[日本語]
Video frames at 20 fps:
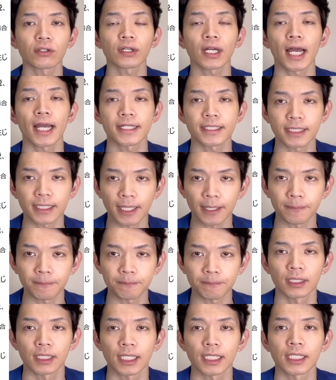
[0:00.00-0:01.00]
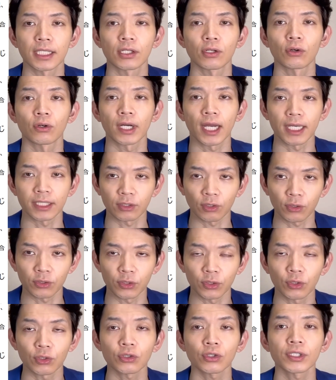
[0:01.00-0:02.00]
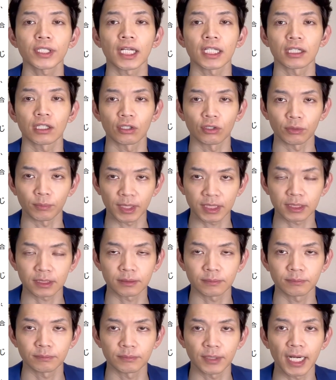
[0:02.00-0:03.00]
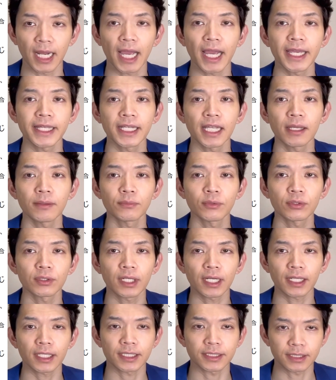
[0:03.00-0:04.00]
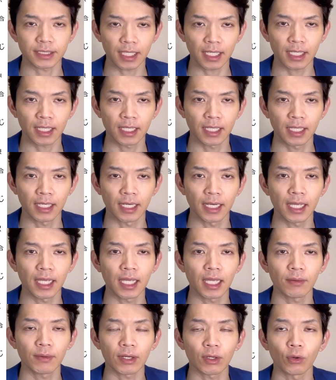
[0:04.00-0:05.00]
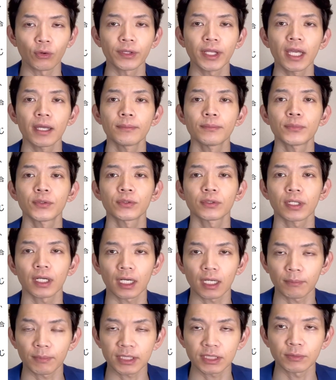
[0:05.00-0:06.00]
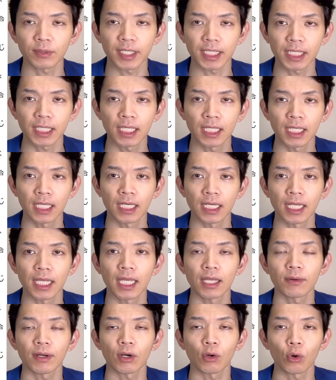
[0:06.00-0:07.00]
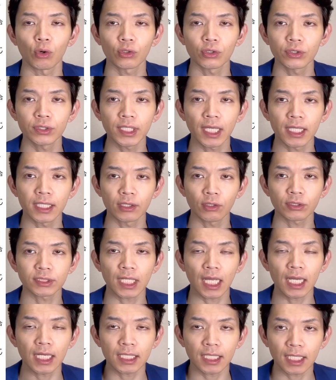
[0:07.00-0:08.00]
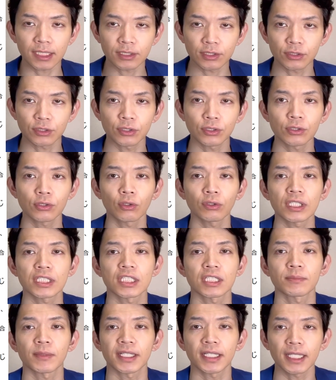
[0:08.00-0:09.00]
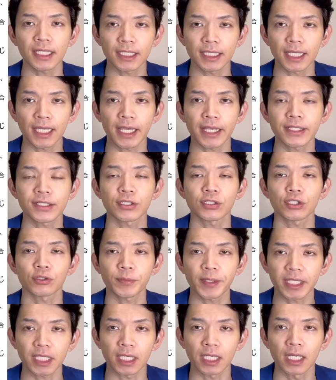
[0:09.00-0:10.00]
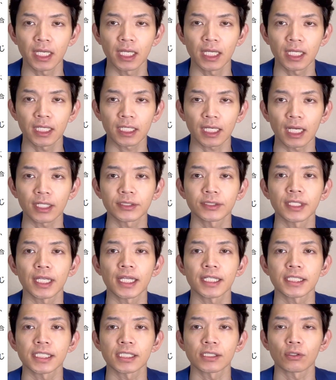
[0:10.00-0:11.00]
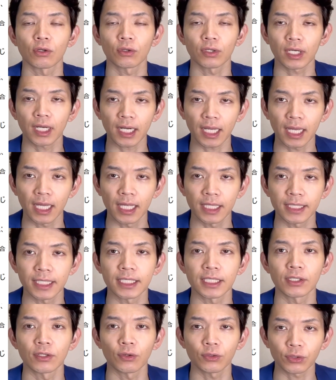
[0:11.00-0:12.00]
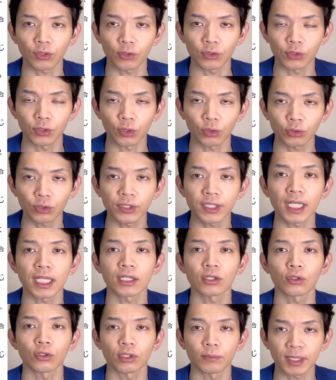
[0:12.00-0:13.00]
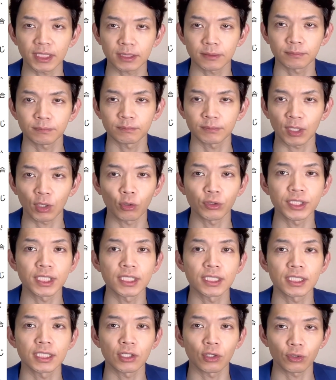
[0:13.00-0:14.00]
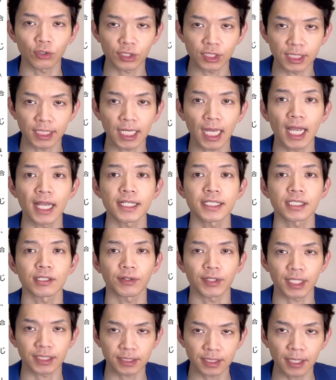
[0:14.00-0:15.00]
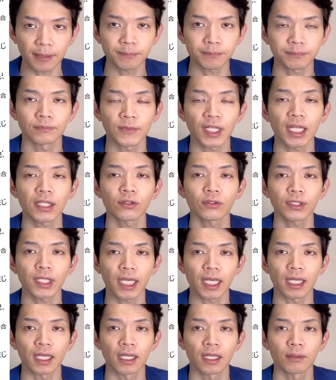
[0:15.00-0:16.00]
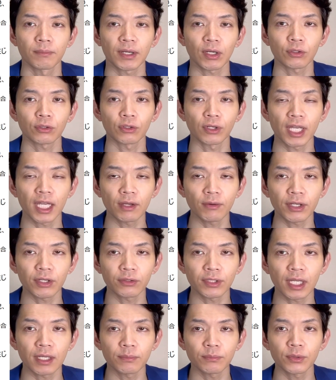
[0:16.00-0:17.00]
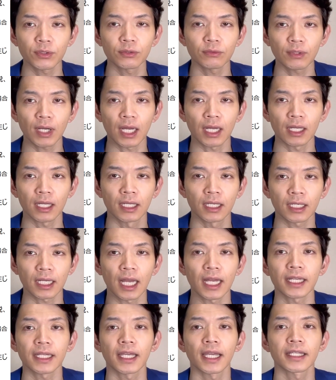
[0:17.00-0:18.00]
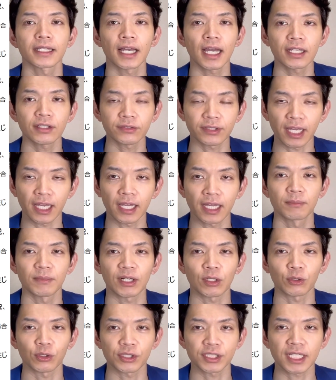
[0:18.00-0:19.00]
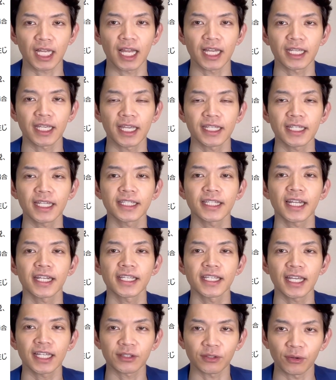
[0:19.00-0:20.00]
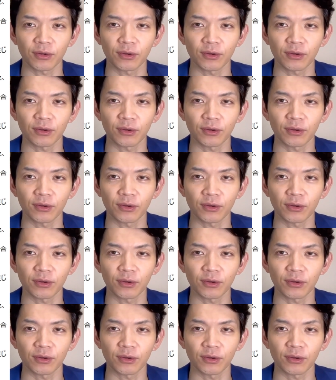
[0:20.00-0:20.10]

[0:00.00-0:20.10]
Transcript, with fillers: 改正、適用外ということになっております。まあ、来年分からですね、れいわごねんぶんから、まあ、つまりれいわろくねんのさんがつじゅうごにちまでに提出すべき確定申告から適用ということになっております。まあ、個人事業主に関してはですね。なので、まあ、このれいわよねんぶんは関係ないので、まあ、今年関係ないならいいやと、